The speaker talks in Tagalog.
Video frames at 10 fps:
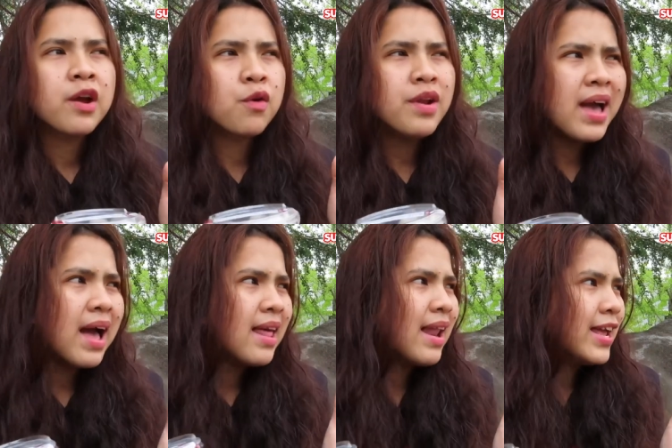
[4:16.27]
Kung
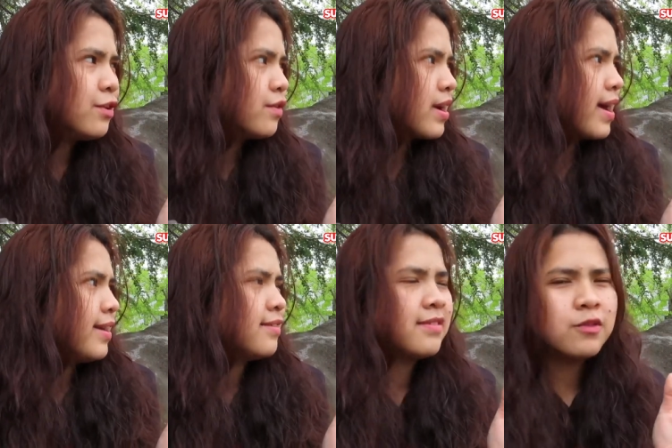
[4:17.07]
naalala nyo
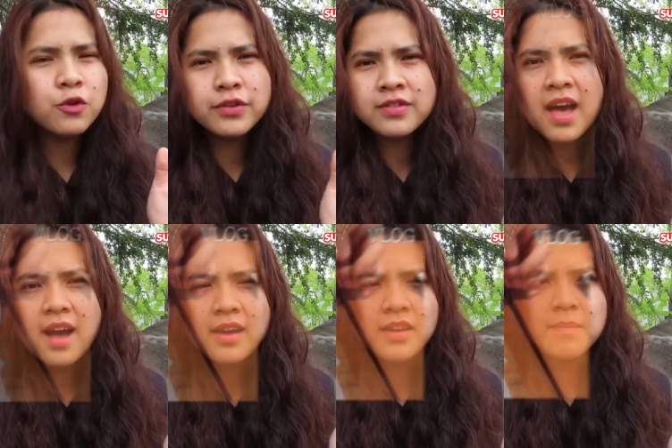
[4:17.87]
guys, dun
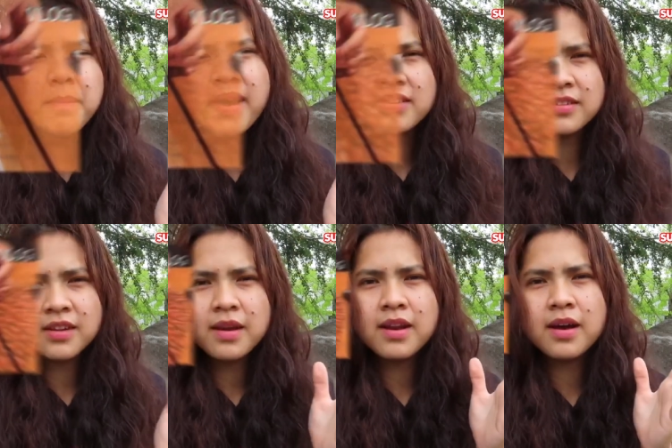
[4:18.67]
sa aking
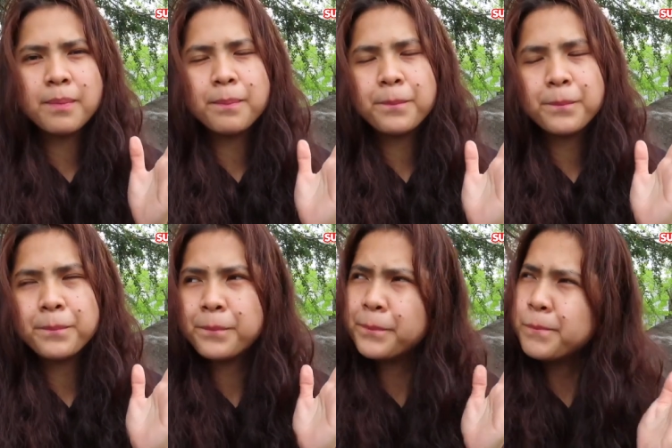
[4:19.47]
matcha na
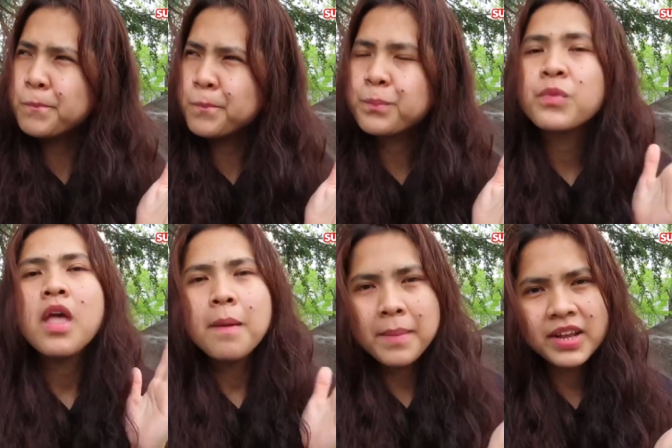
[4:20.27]
mm,
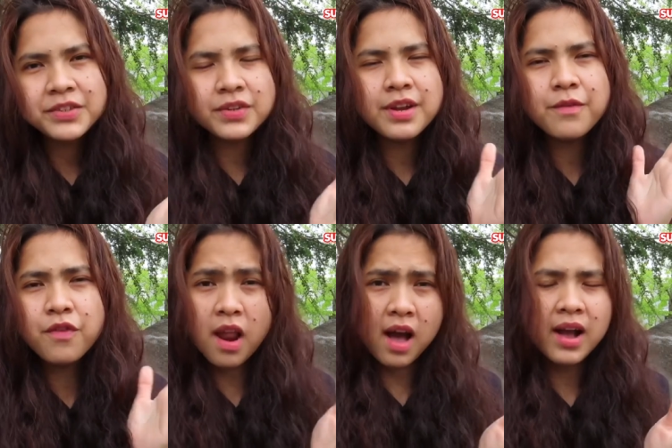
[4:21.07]
matcha na
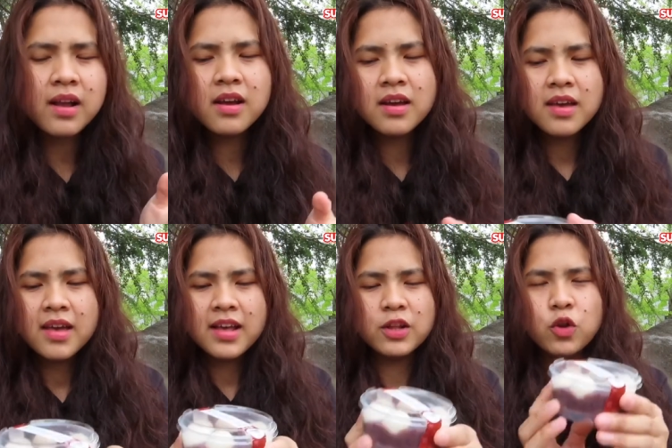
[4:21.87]
vlog,
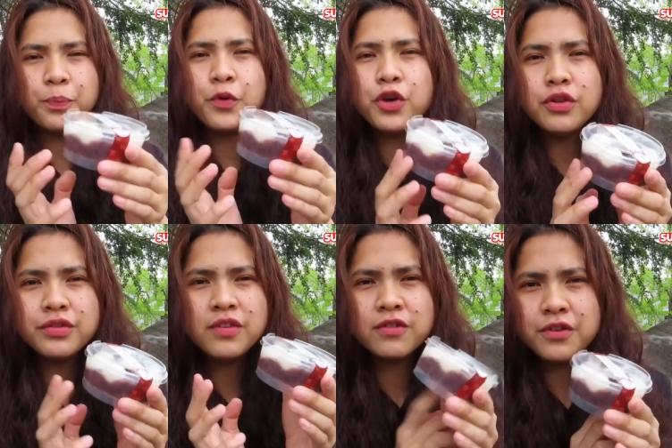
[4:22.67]
ito po yung
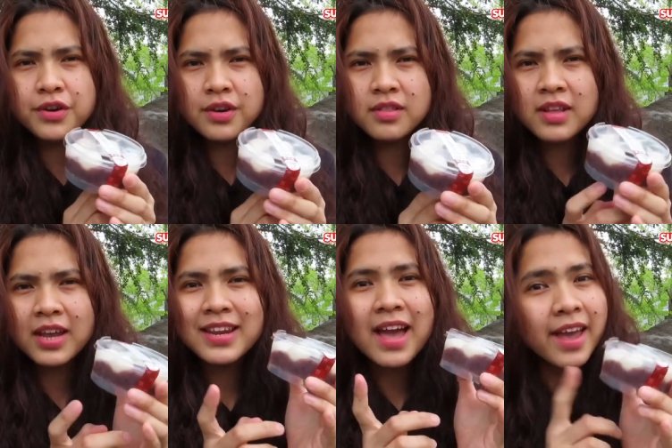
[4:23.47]
dessert na
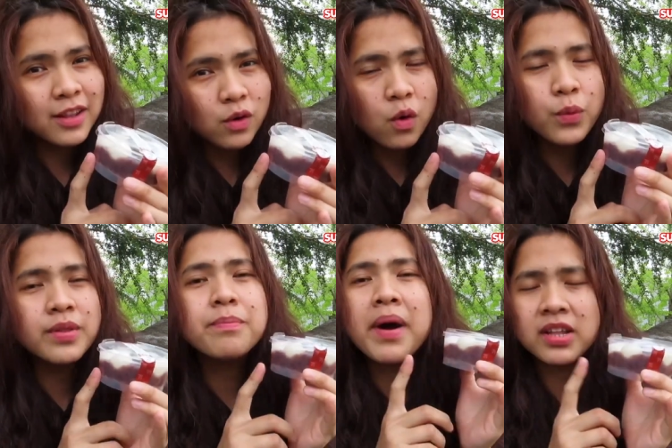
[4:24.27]
kinain ko with
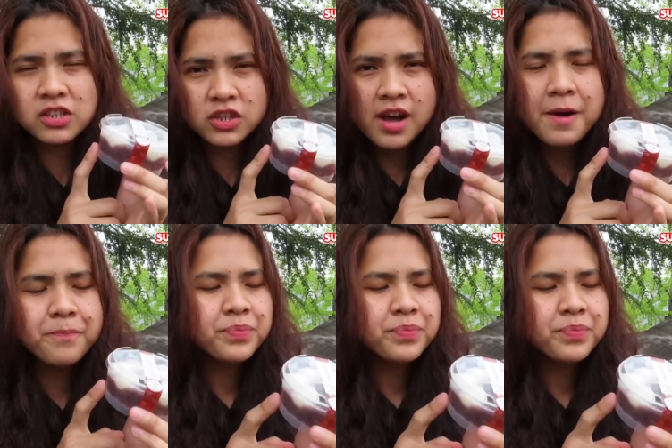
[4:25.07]
matcha.